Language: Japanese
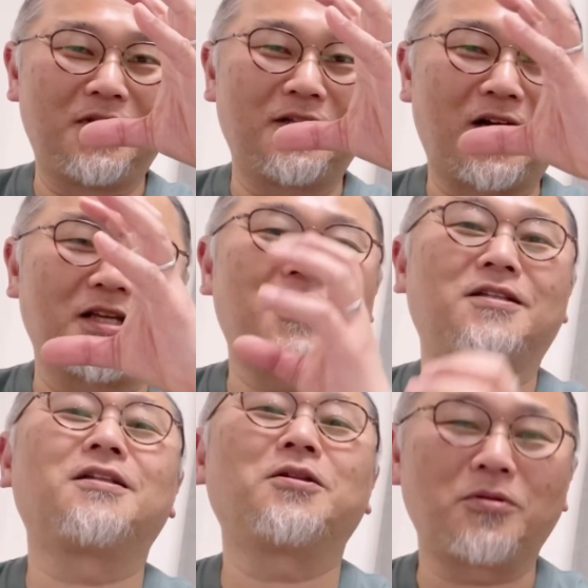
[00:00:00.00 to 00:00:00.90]
書き
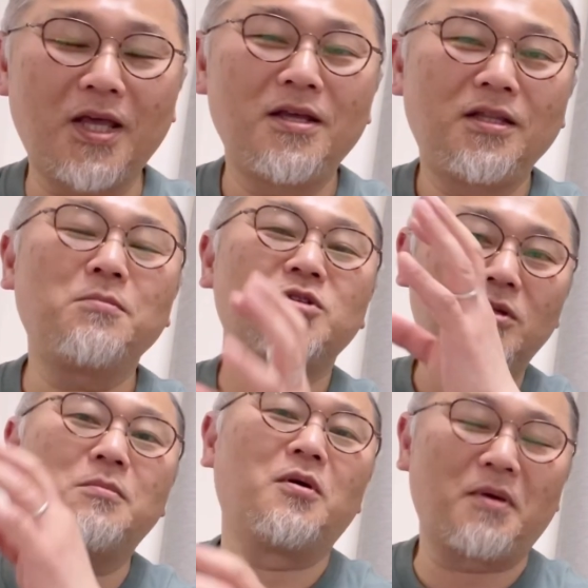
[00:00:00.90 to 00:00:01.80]
方だとね。でもそれ
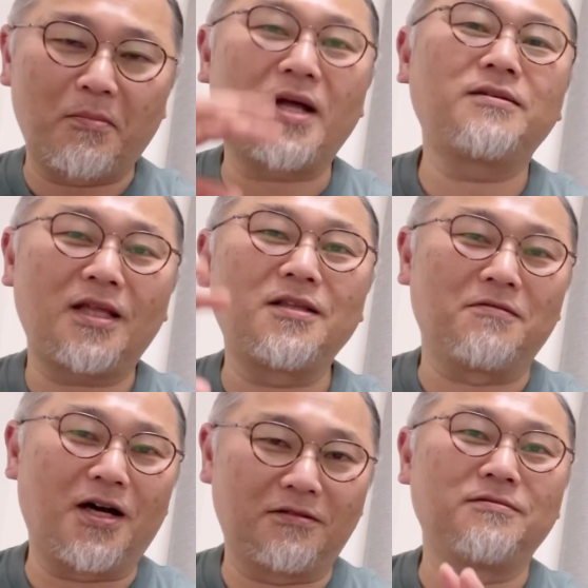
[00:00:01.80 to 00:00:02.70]
でもやっぱ満点で
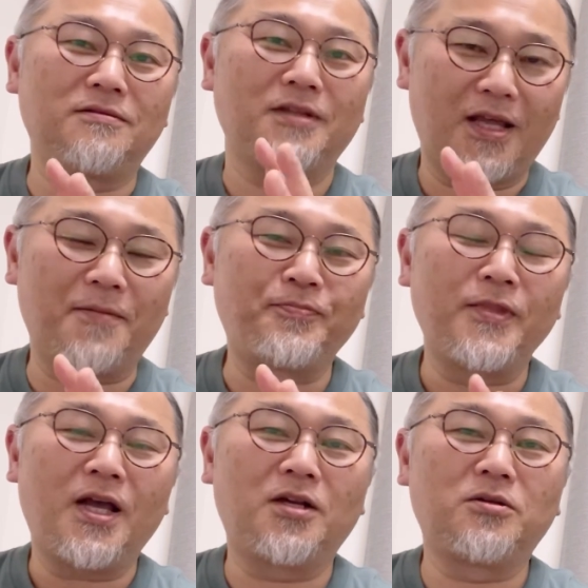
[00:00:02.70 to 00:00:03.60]
はあるんで、
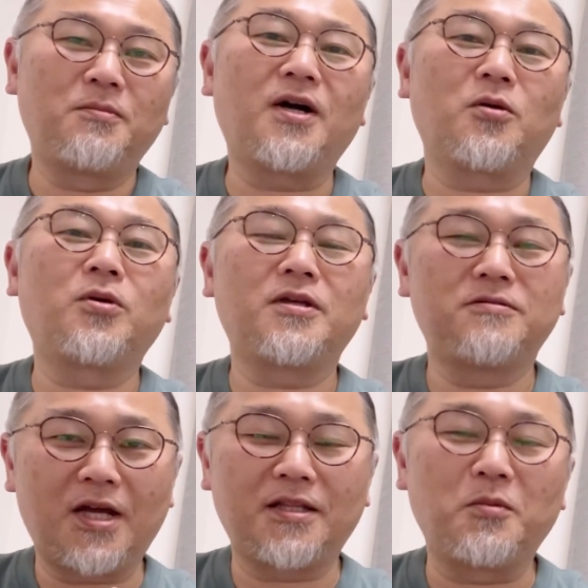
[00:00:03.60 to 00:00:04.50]
あの、まあ、これぐ
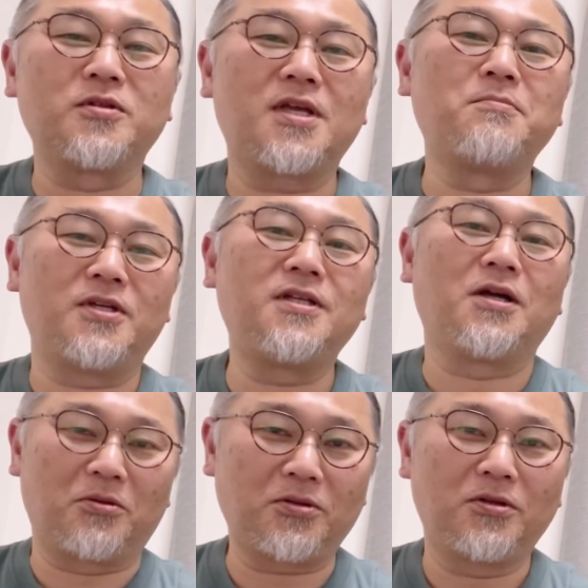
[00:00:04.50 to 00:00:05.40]
らいでも全部いいだ
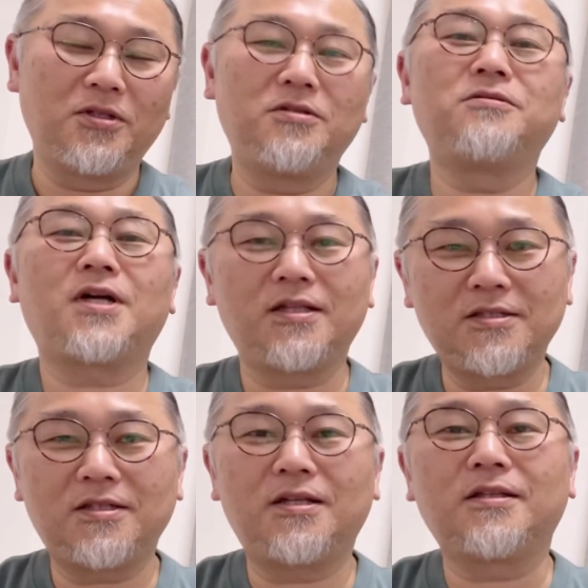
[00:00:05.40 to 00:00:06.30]
ろうという感
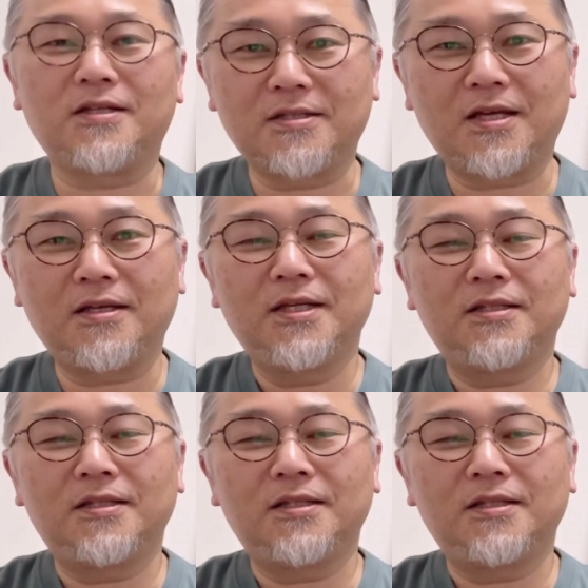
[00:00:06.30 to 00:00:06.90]
じなんですね。